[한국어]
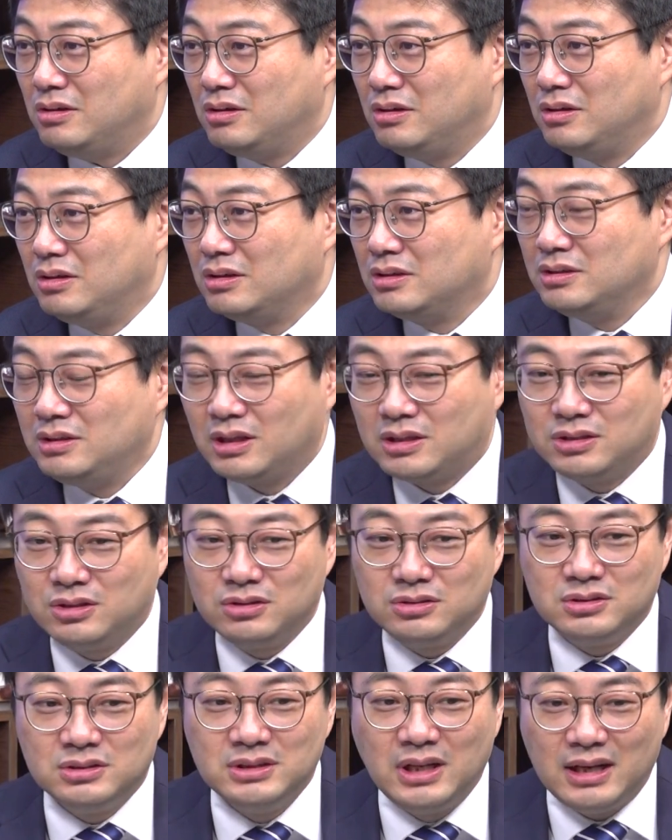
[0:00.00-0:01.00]
음. 근데
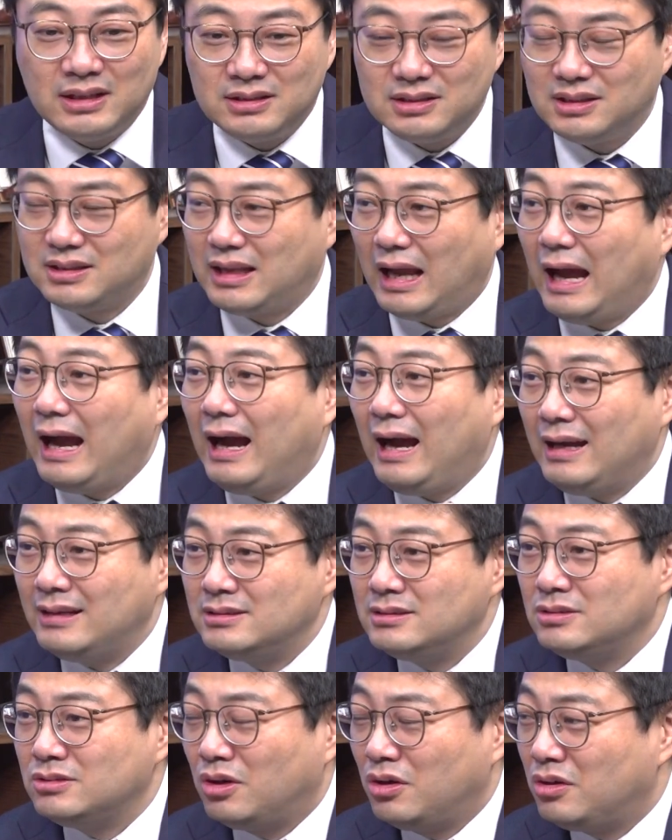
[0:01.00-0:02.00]
그건 은행들이 다
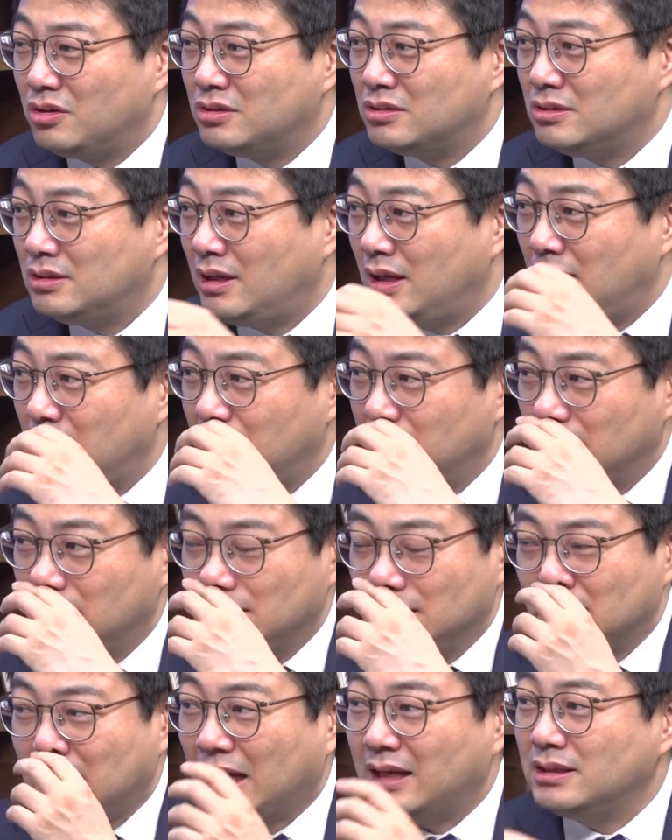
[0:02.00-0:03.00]
하는 거였는데
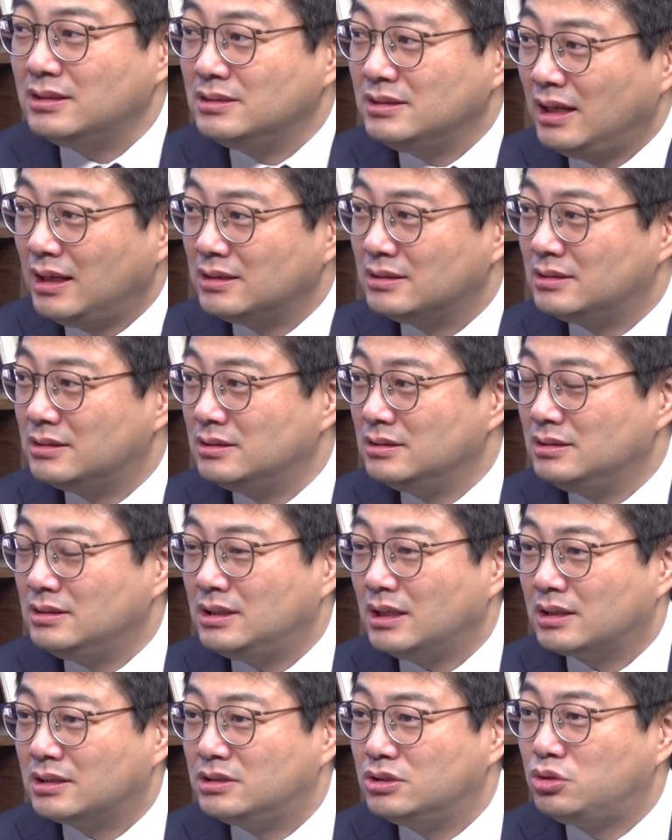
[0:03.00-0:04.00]
음. 다른 은행들은
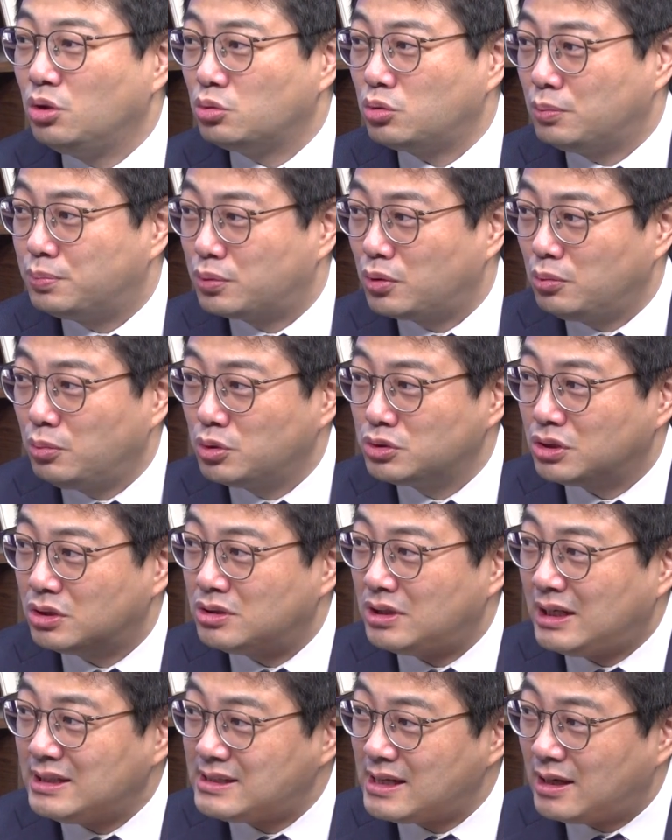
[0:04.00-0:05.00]
이제 어. 그 정도
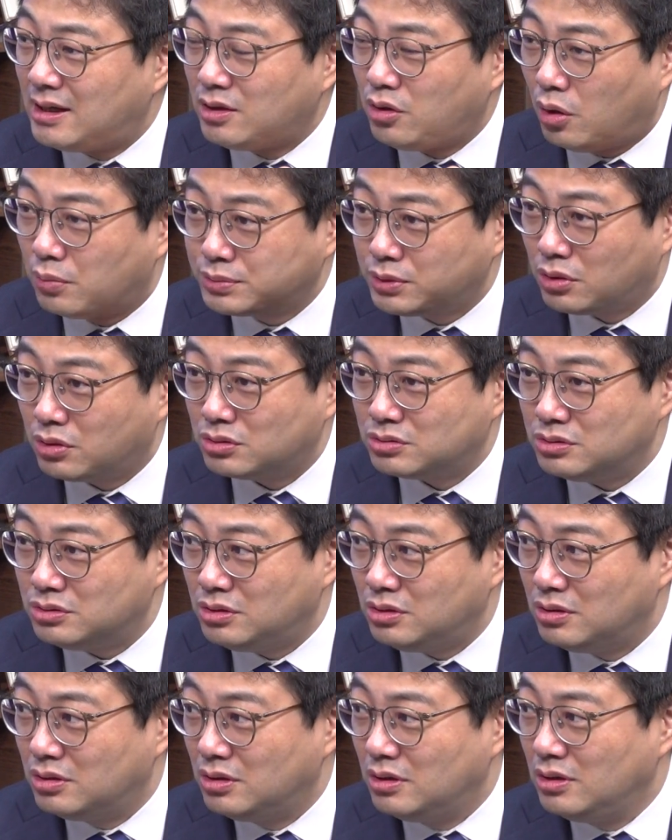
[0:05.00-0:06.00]
프로모션을 할 생각이
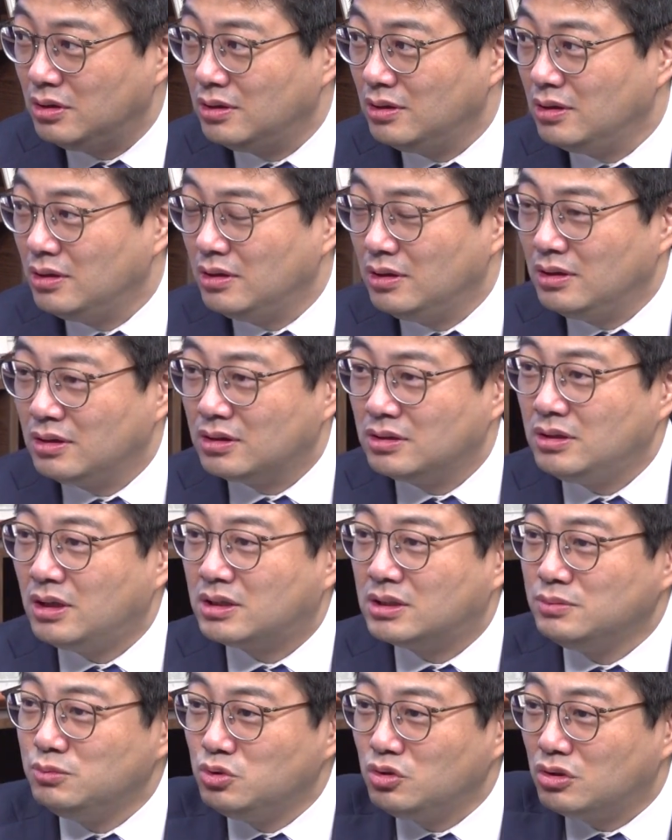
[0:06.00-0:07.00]
없었거든요. 근데
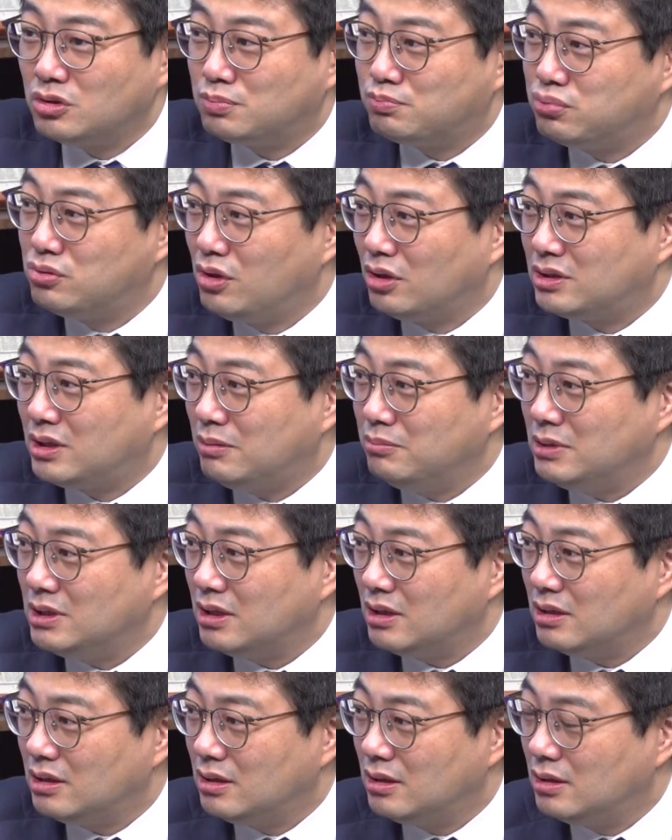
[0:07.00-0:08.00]
금융에서
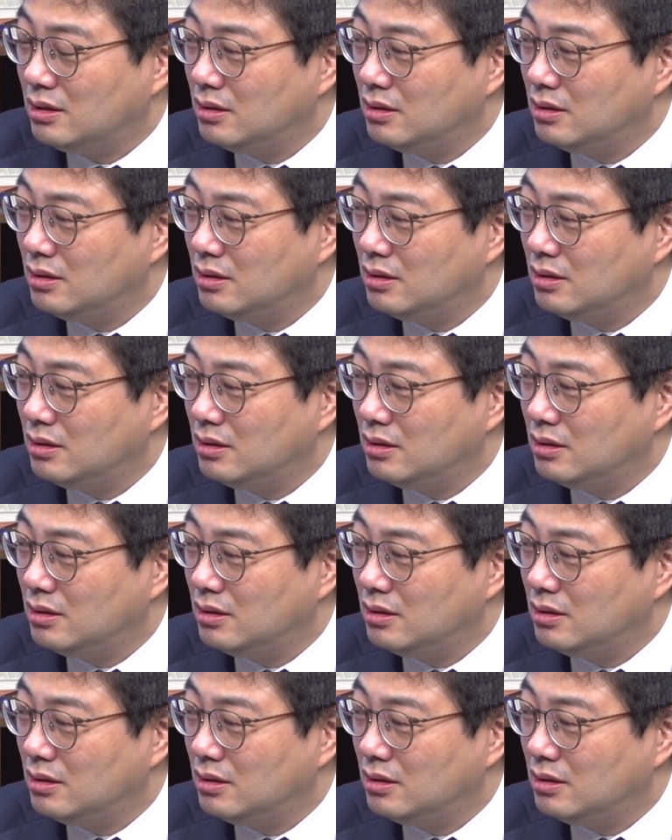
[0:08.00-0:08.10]
불렀답니다.